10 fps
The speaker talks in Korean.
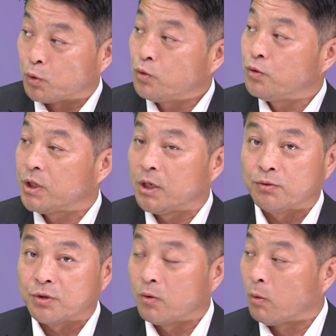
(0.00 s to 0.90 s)
좋은 주식이
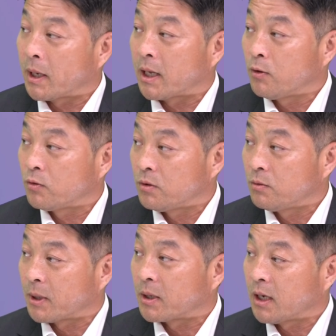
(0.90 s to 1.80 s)
육천오백 개,
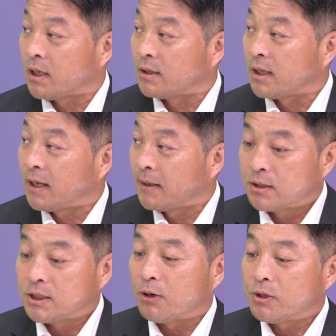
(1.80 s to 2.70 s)
육백 개가 있는데
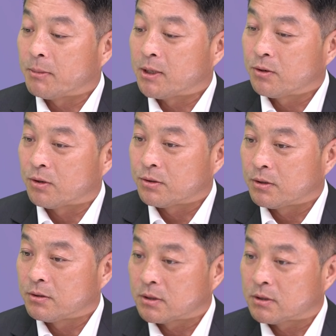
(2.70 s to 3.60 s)
그 차원에서 만들고
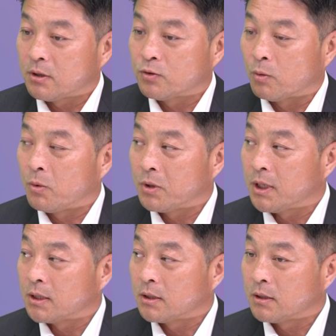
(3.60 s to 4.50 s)
어떤 특정 종목에
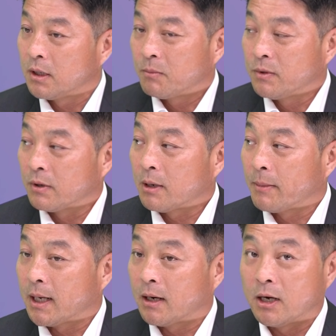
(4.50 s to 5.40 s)
대해서 뭐 너라
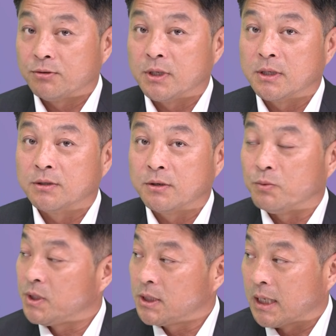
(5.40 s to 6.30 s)
마라 할 수 있는 저는
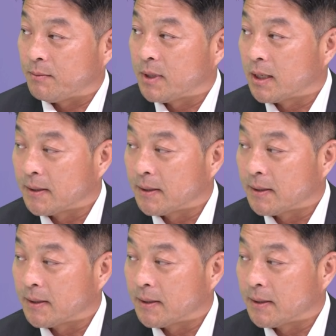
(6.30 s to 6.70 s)
위치는 아닙니다.